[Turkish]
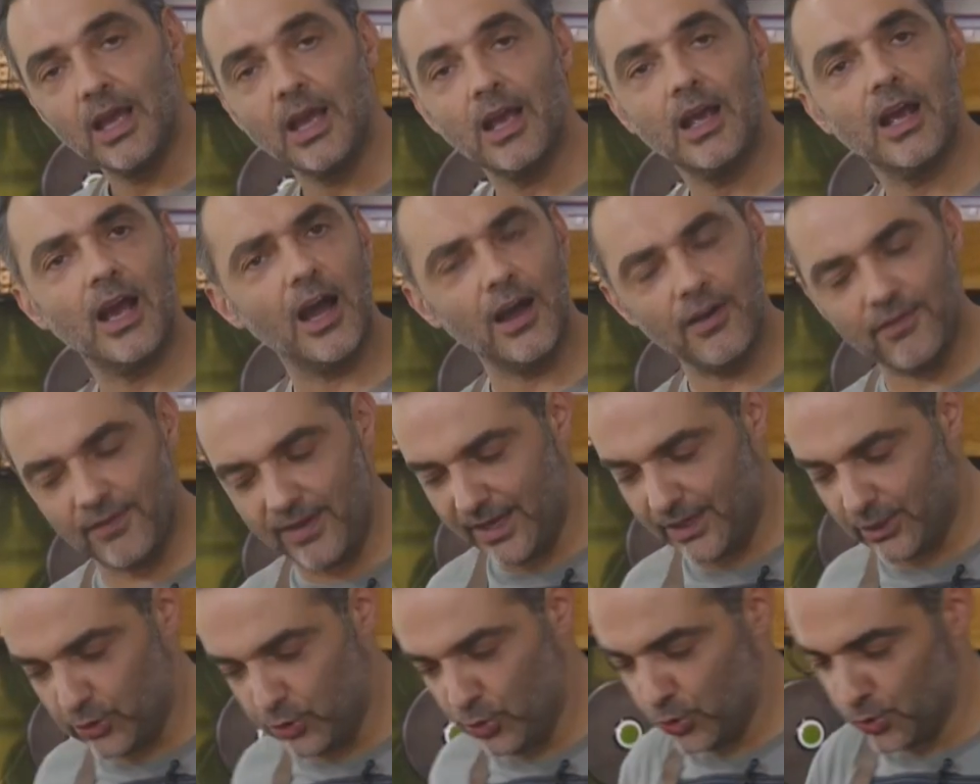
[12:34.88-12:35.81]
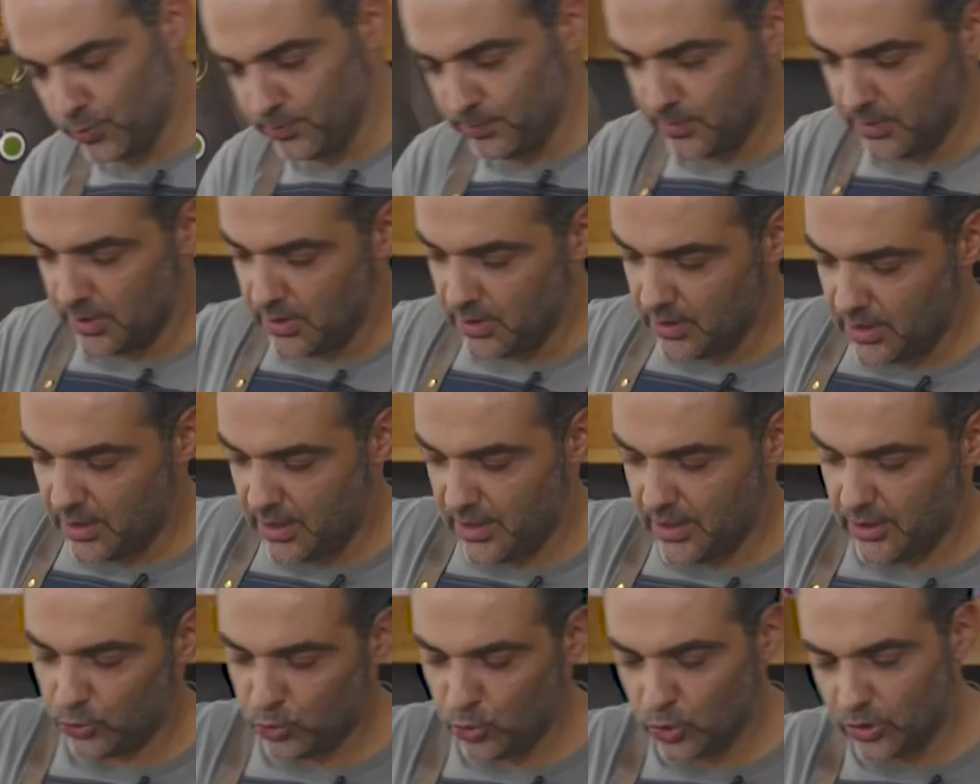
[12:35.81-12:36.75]
kahve ekliyorum.
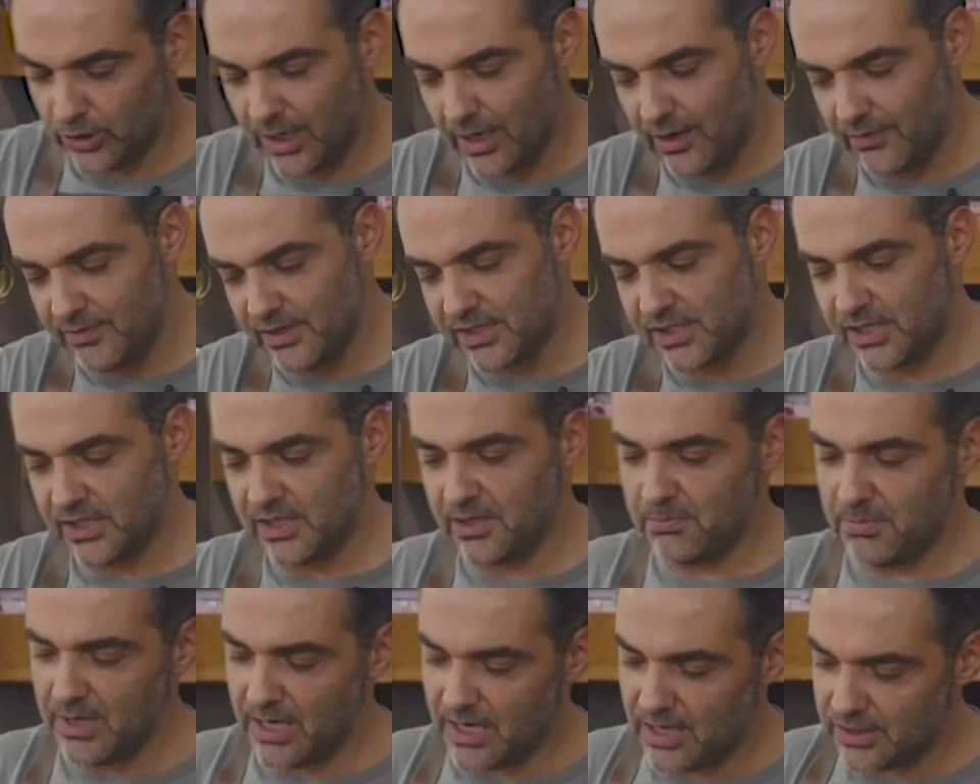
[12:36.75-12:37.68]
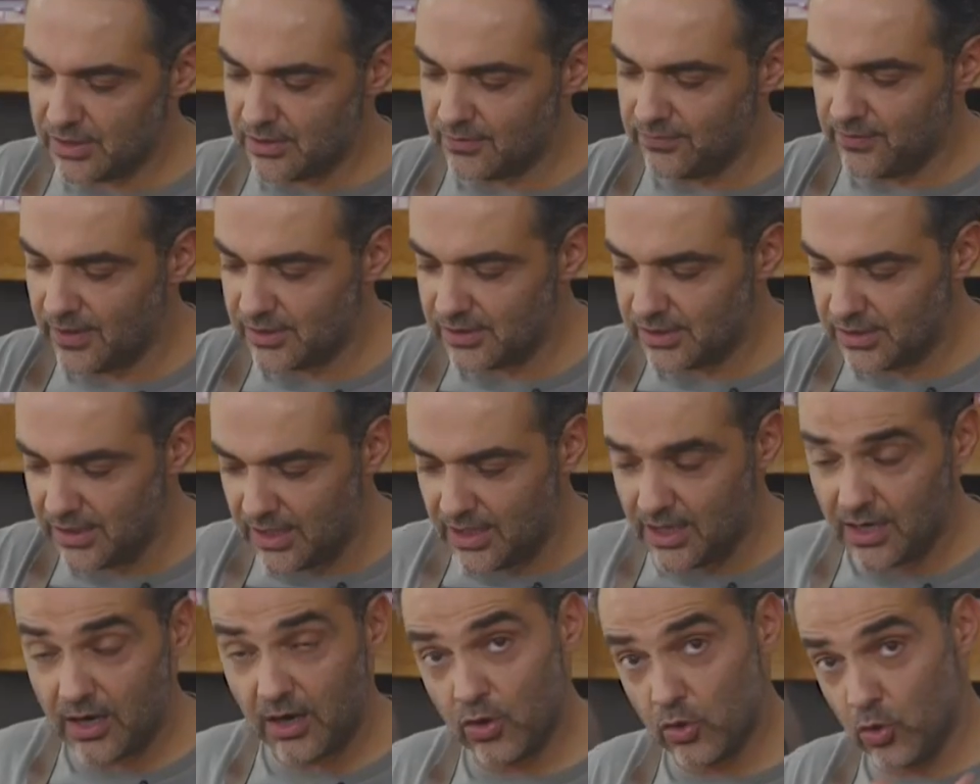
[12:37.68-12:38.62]
Ee, Türk kahvesi birazcık
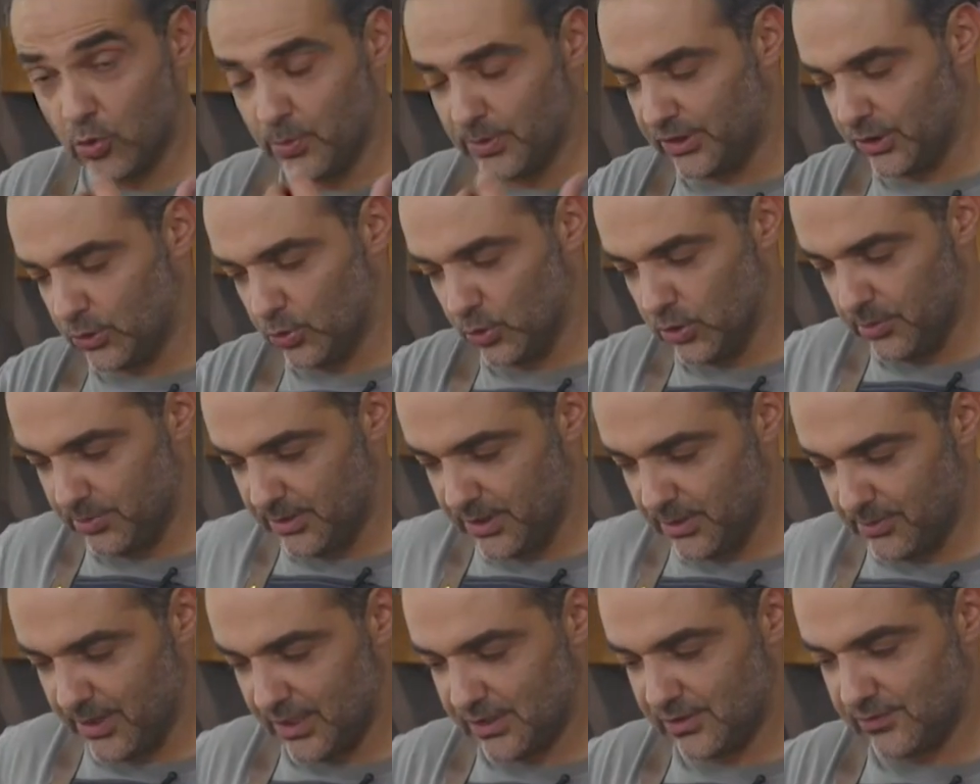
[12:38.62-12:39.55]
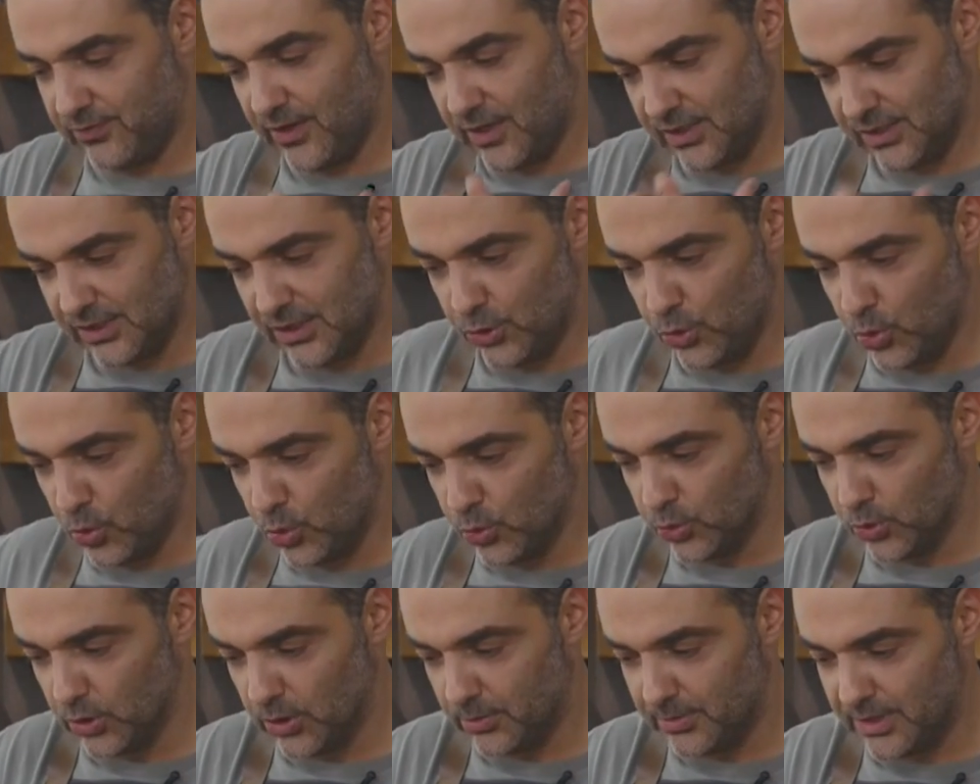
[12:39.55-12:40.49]
fazla aromatik olabilir, biraz fazla yoğun
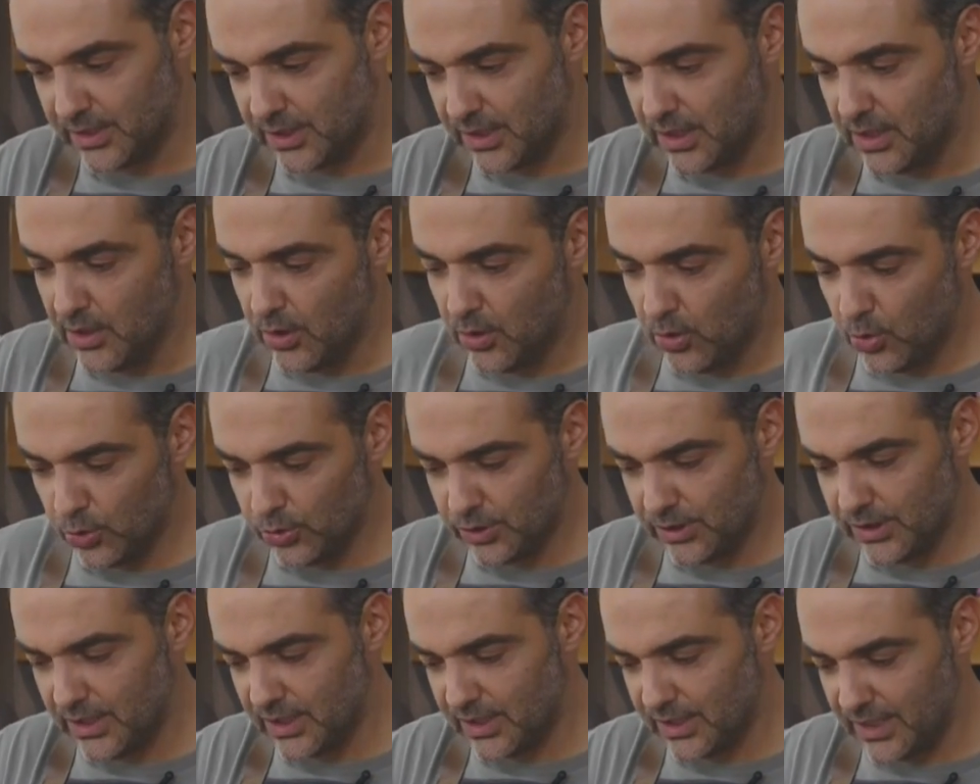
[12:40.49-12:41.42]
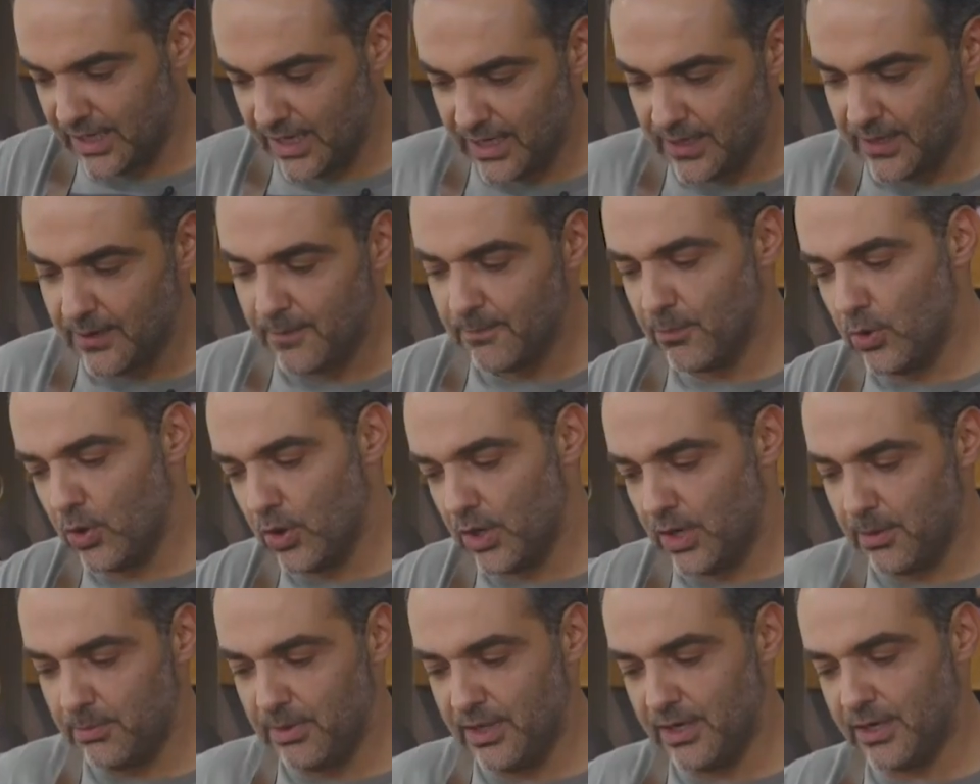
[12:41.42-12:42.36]
olabilir. Onun yerine
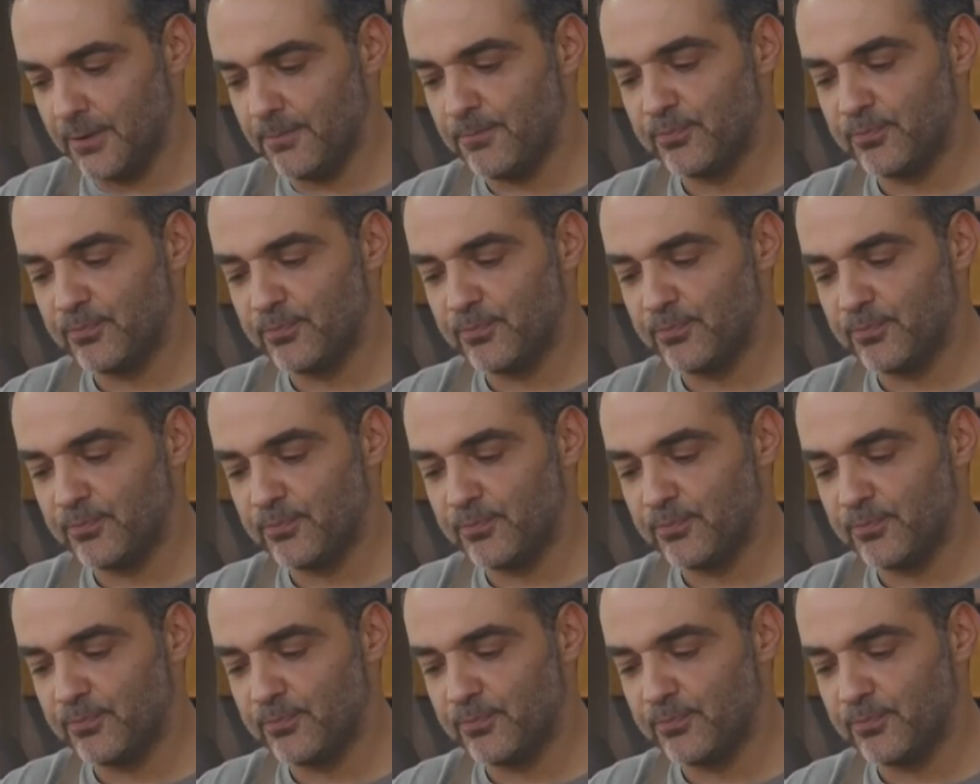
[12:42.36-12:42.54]
böyle bir